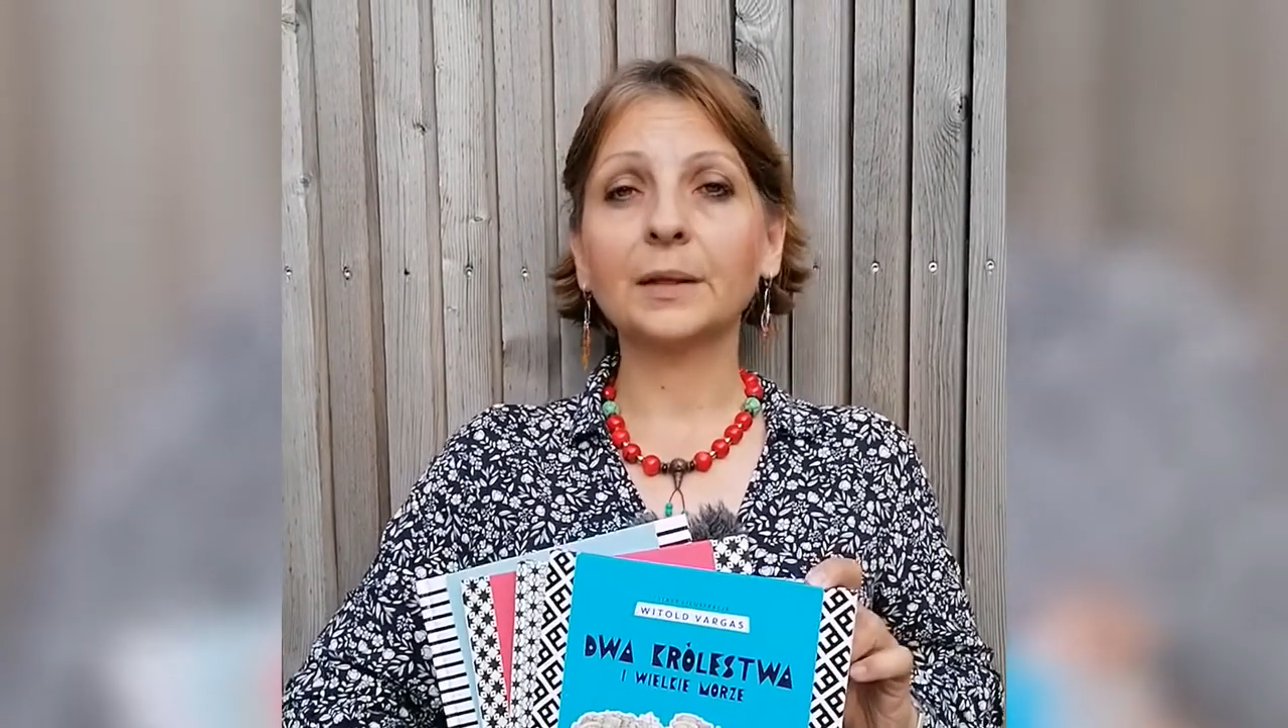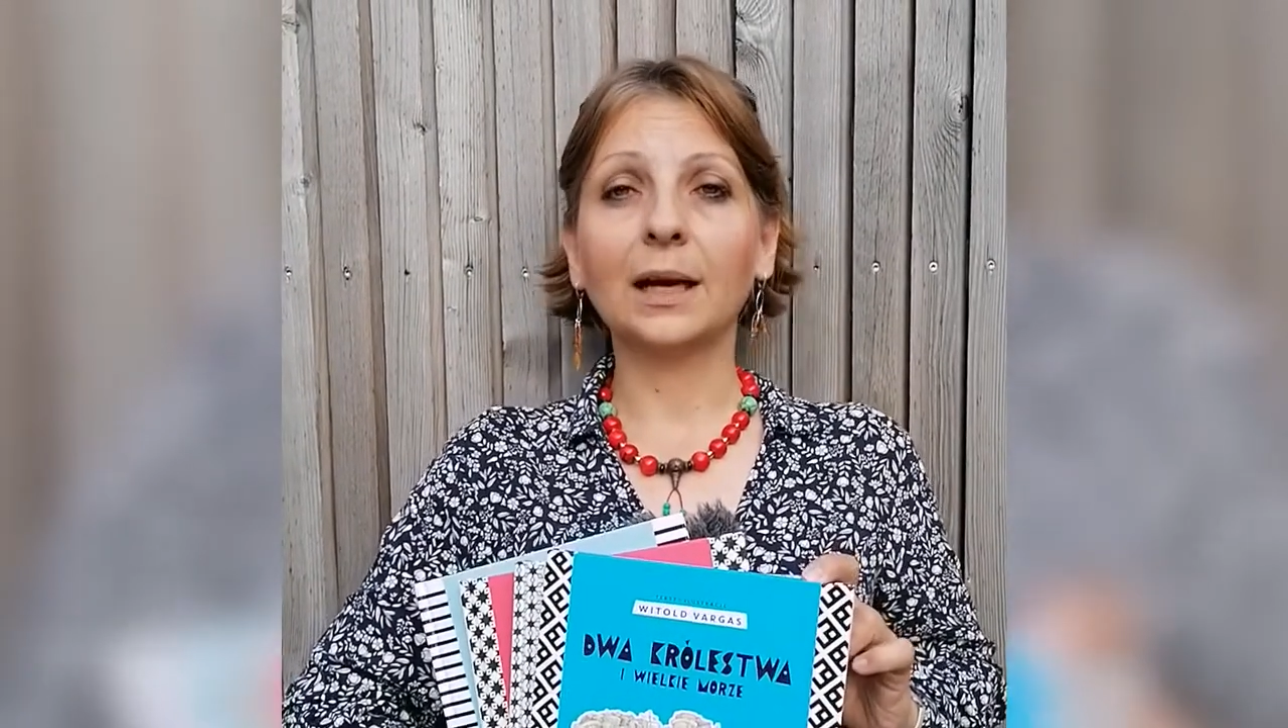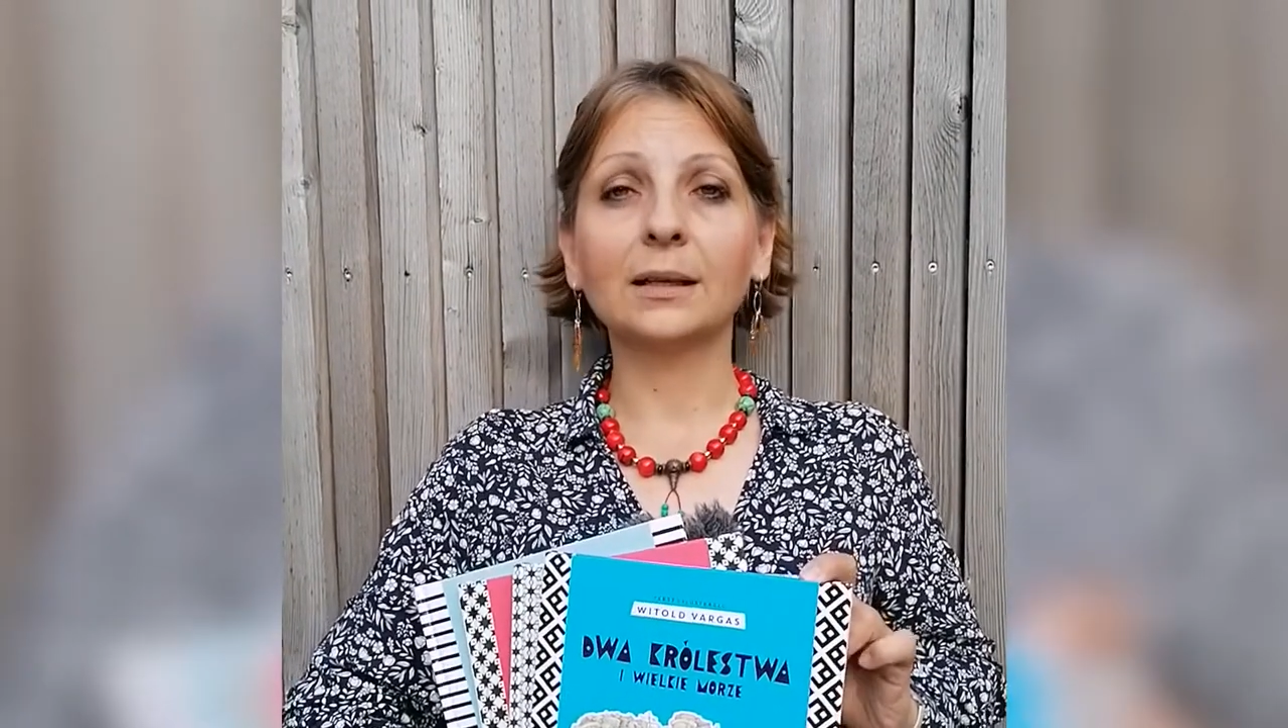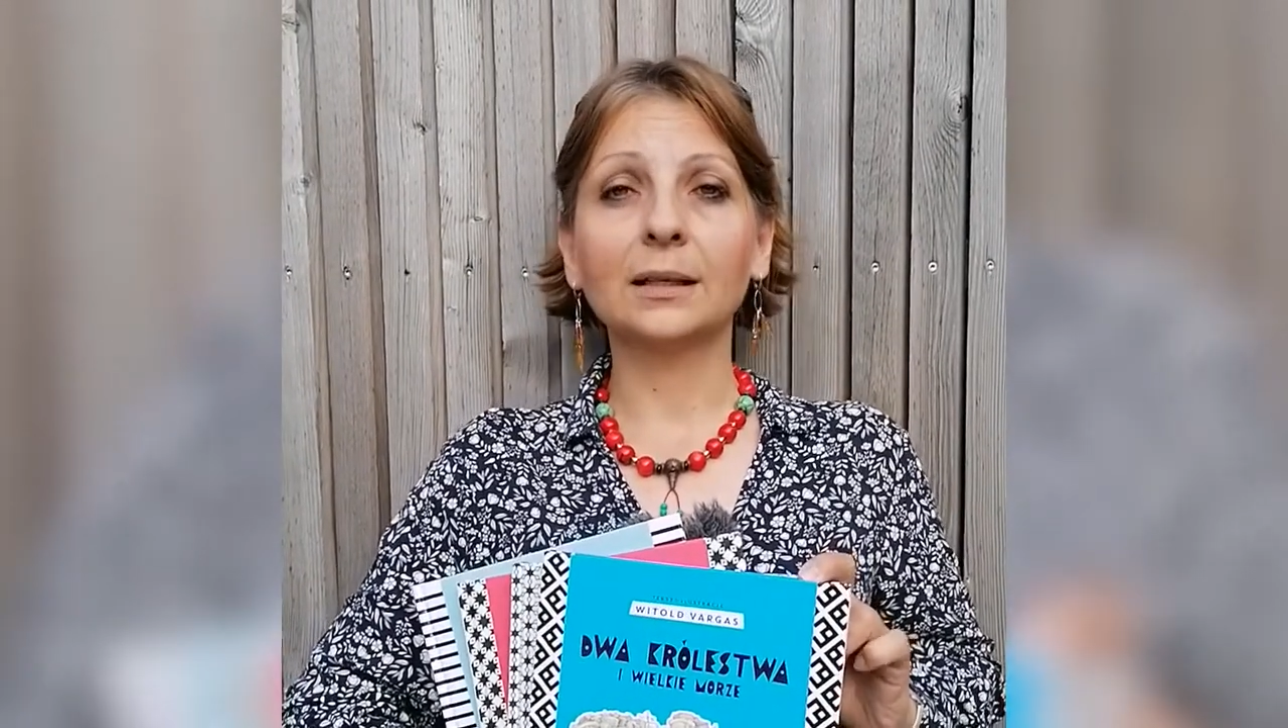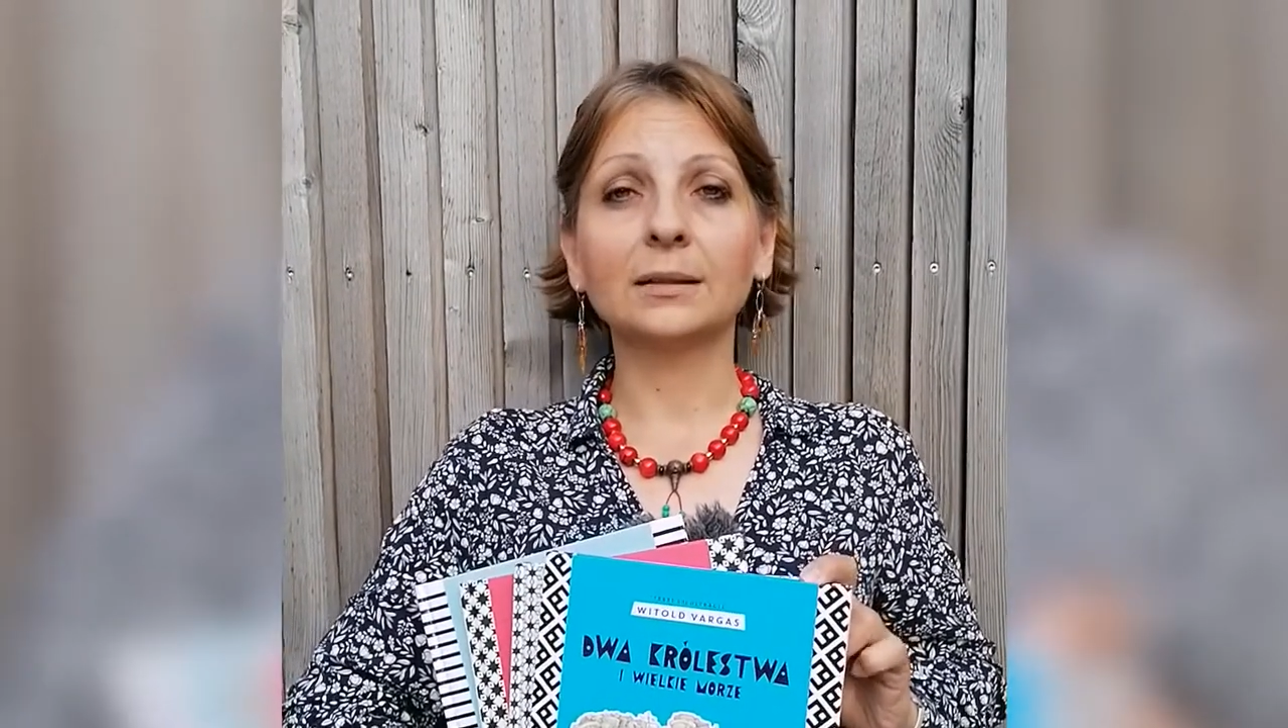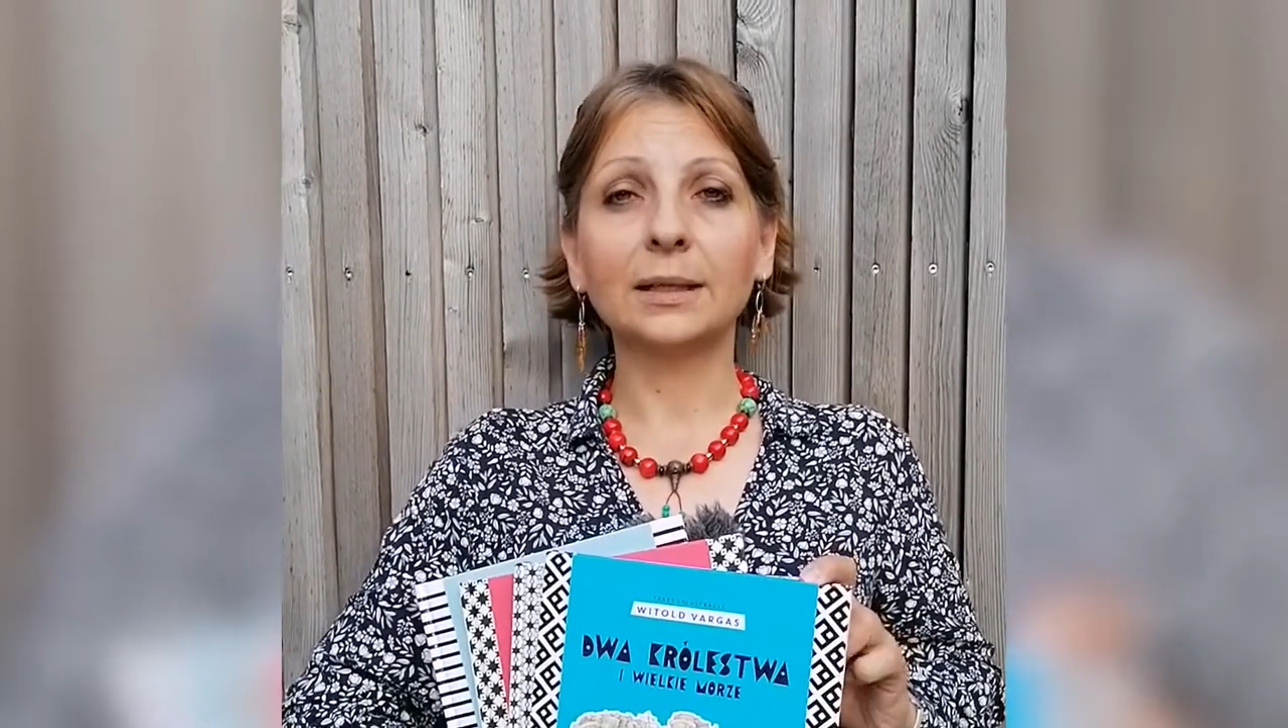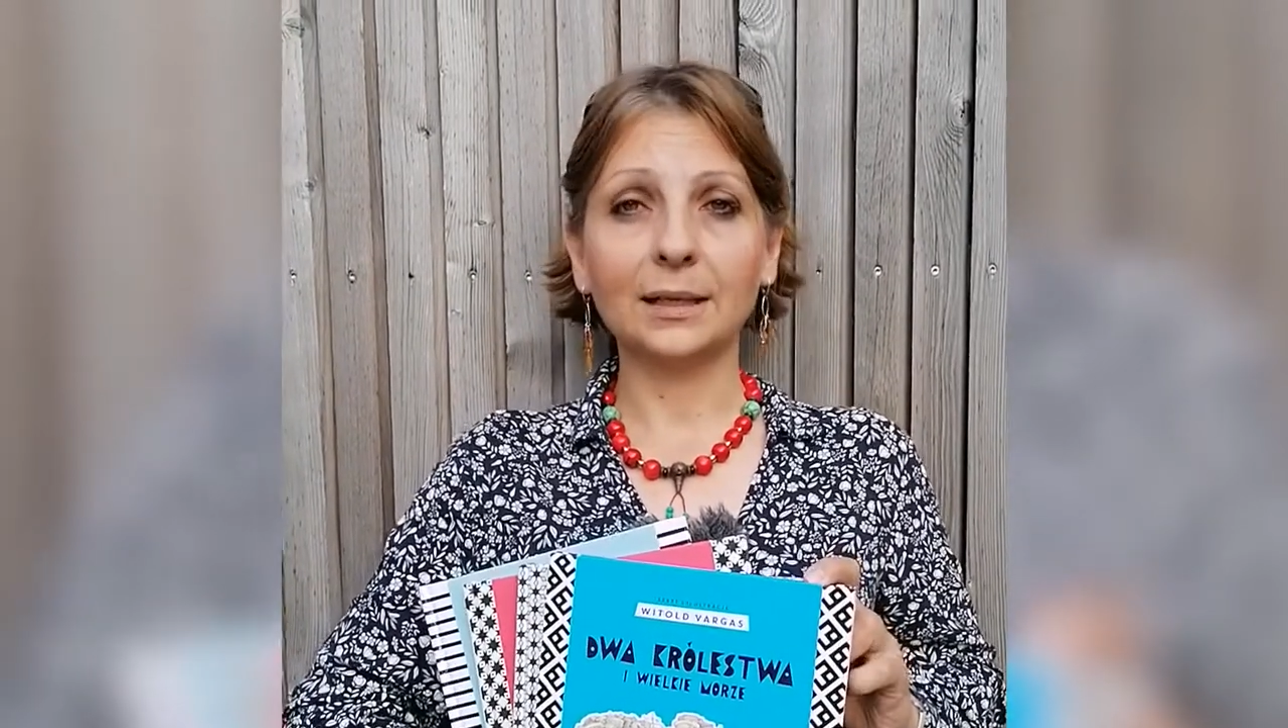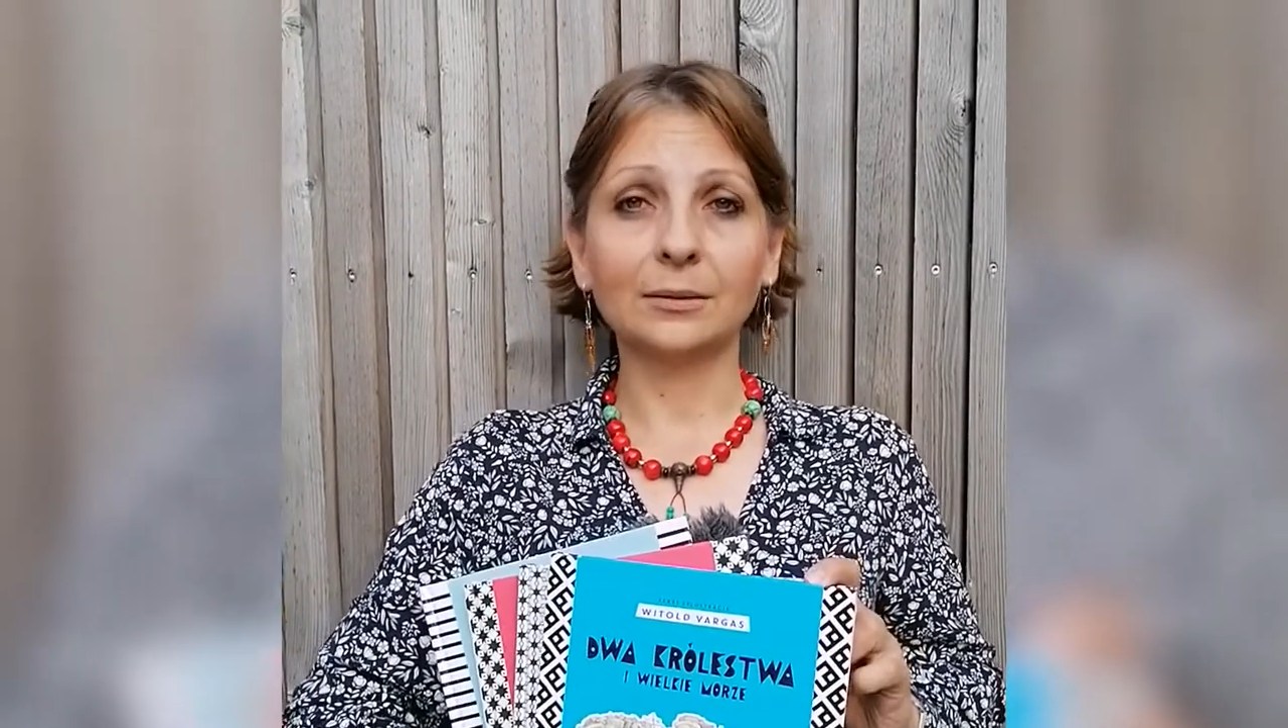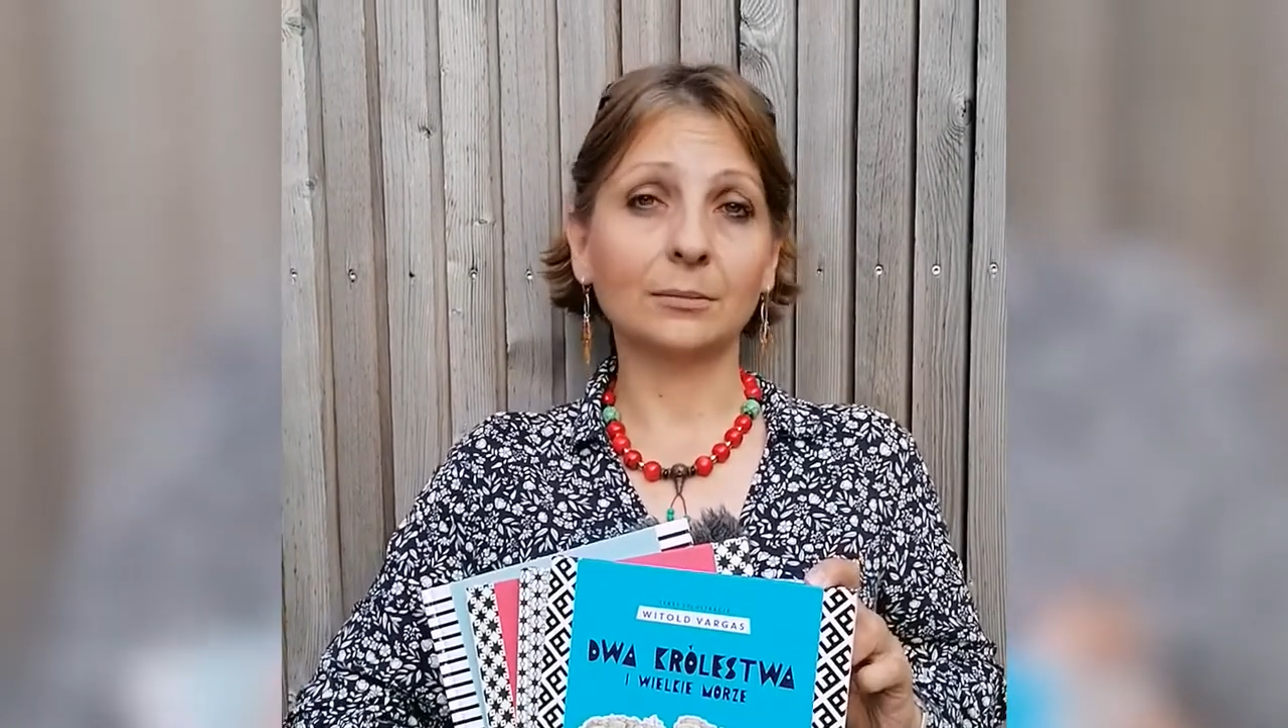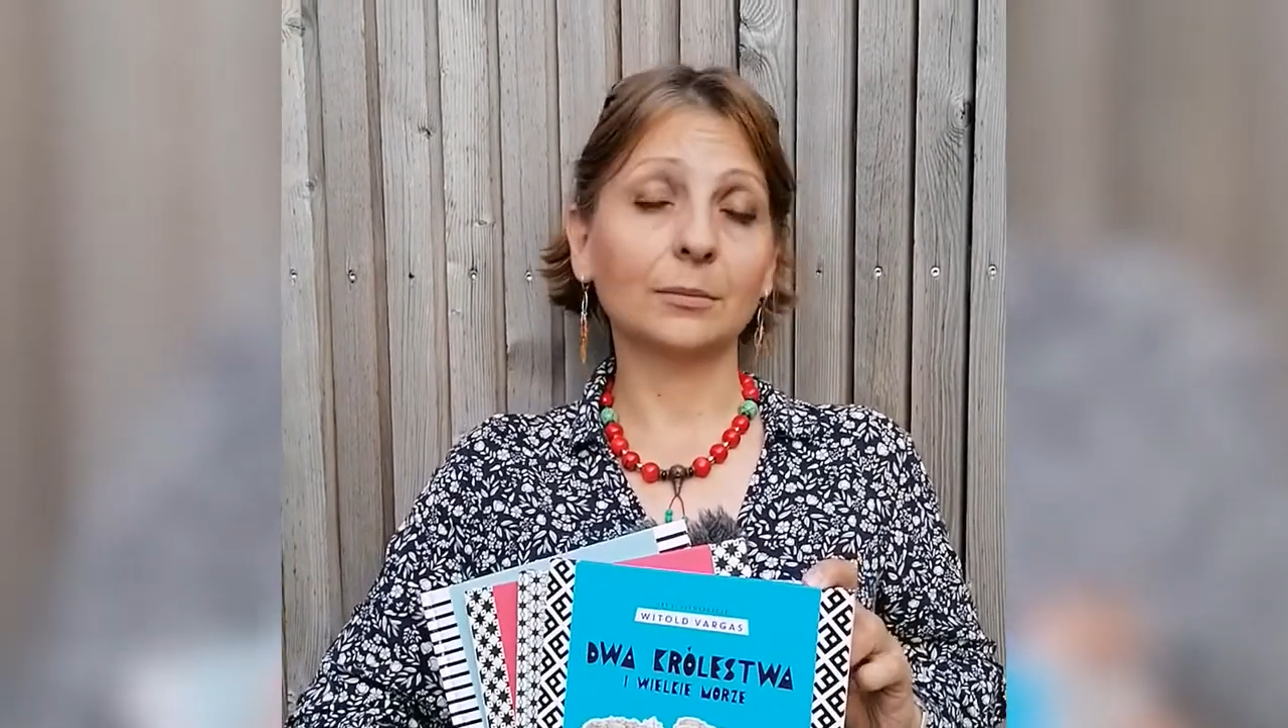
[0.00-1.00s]
ale
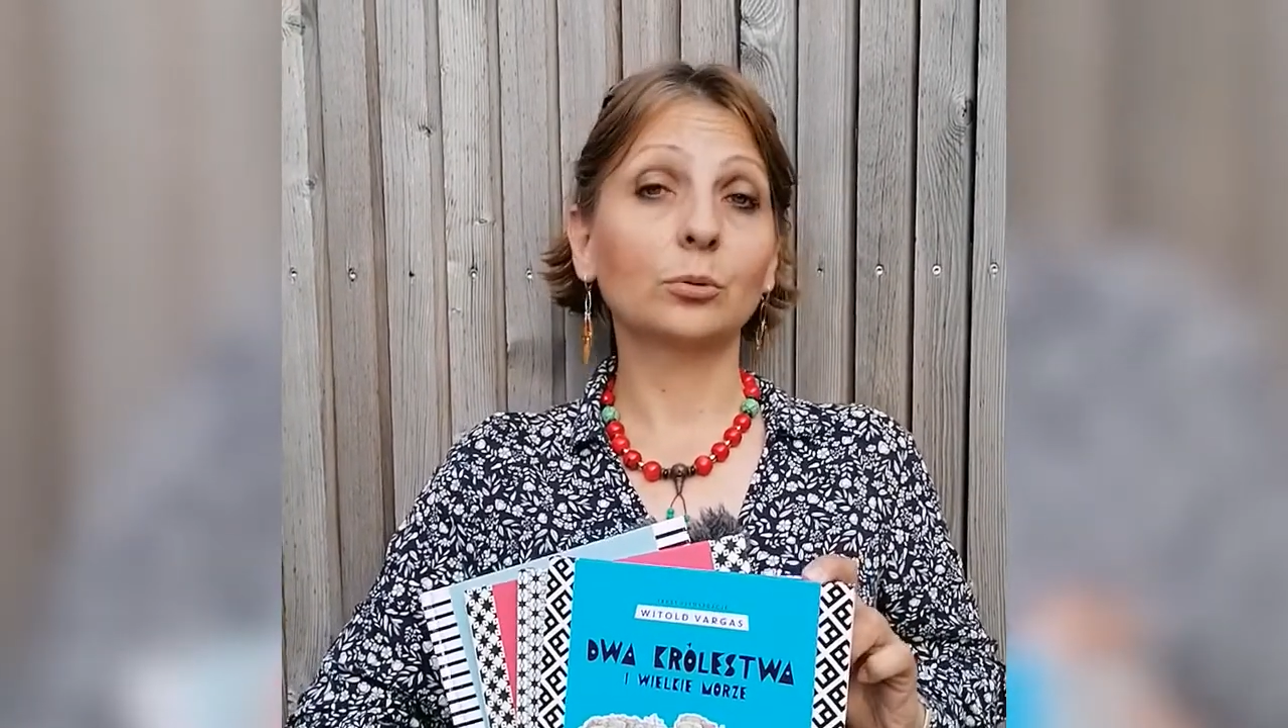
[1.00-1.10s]
ten,